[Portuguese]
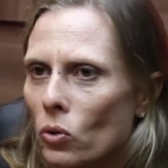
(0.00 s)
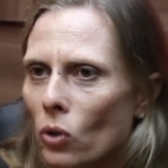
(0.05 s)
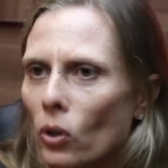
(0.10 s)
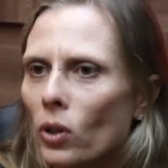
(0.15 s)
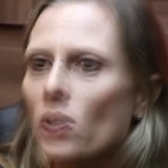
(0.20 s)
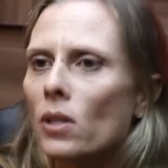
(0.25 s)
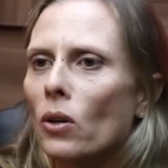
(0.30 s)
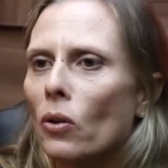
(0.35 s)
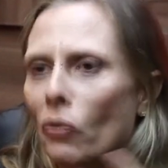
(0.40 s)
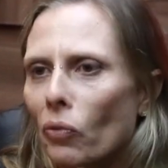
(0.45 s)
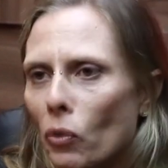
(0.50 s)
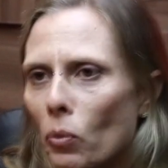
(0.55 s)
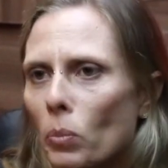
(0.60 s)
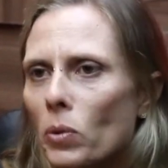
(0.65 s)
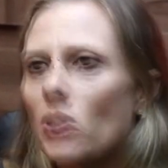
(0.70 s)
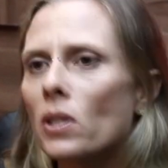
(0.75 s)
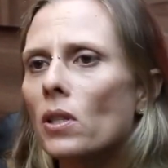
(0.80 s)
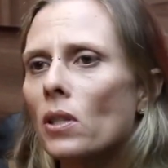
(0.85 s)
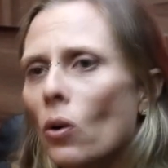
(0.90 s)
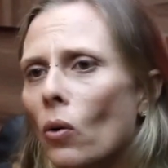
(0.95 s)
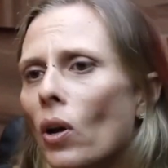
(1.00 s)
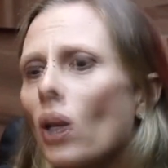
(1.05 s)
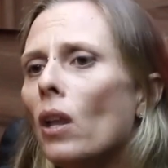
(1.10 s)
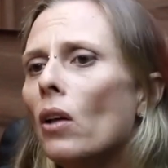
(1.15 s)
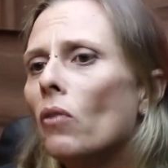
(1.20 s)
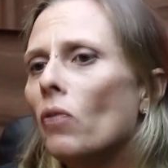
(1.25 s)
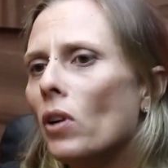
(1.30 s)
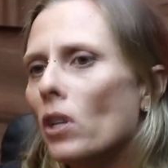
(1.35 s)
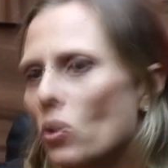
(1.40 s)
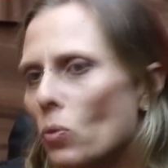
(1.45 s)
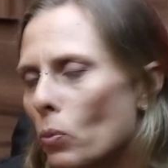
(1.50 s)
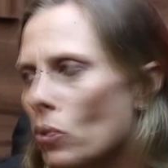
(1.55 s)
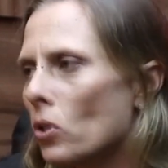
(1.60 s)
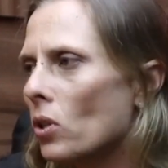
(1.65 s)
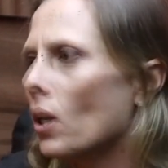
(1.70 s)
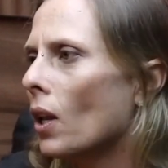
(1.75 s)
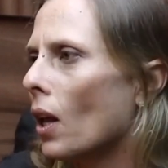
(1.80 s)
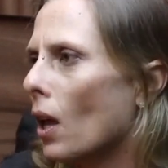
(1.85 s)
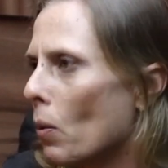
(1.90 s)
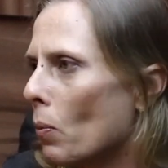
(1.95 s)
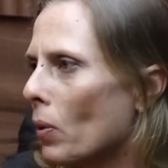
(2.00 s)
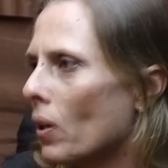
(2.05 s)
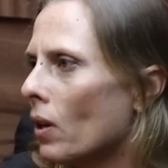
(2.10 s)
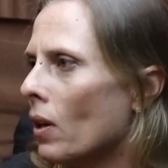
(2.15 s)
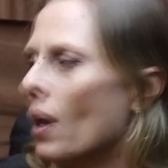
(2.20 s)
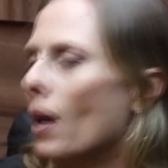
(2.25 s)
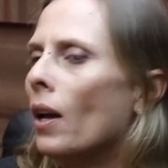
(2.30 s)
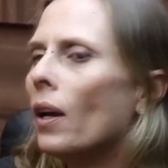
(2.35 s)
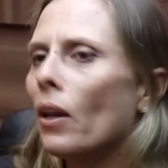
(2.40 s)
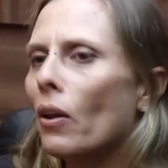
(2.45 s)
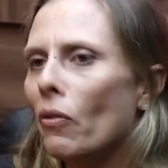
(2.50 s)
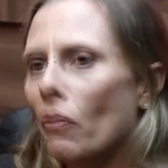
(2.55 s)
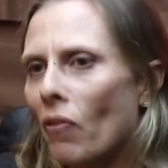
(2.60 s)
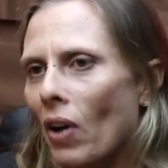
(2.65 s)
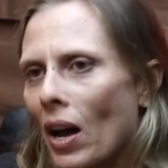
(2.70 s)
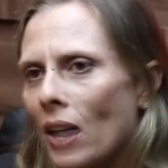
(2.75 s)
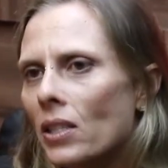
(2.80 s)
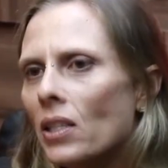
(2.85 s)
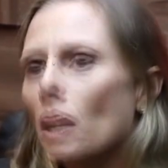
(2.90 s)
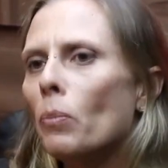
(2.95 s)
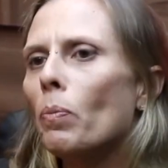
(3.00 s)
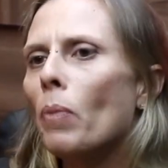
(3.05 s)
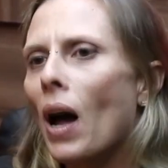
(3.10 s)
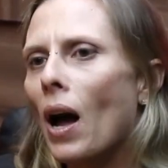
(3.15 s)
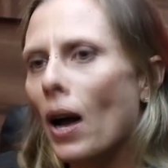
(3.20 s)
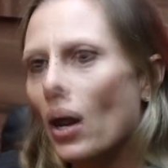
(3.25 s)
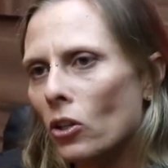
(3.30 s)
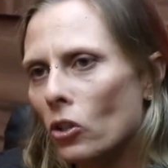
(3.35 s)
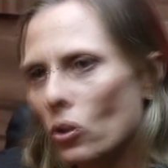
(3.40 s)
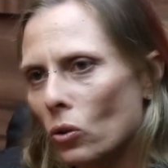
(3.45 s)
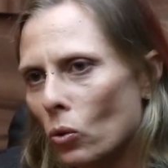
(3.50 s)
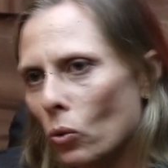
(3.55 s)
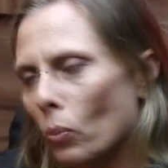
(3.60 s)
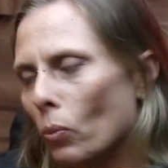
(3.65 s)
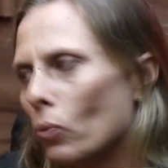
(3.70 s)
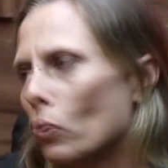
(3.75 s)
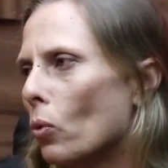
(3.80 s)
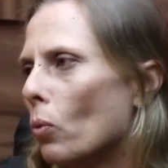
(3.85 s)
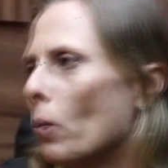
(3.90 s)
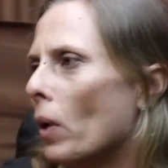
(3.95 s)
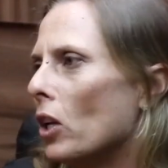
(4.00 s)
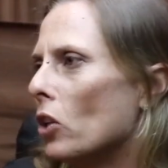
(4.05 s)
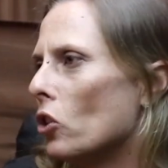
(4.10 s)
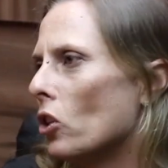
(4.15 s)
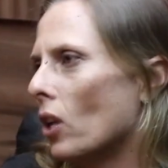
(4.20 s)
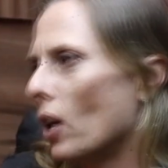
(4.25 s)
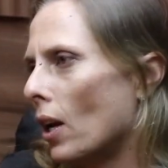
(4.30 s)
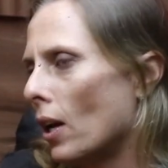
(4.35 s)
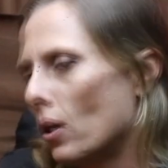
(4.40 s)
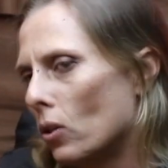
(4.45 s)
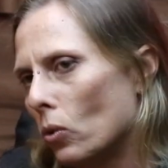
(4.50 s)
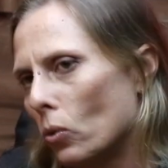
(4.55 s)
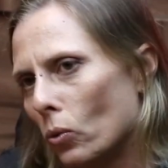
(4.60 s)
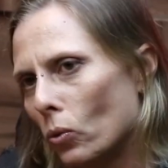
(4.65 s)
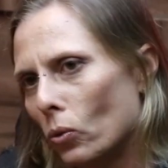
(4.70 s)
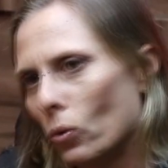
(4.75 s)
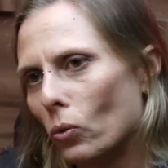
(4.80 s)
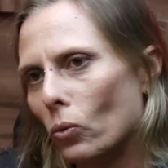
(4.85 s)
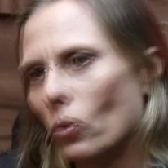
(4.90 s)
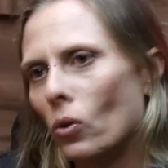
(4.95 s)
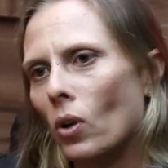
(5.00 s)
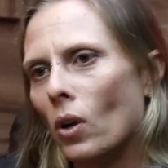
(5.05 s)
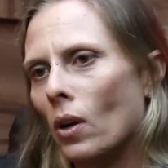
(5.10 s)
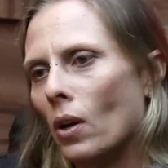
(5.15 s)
que são filmes que são relevantes para o cinema, que fazem parte do, do métier do,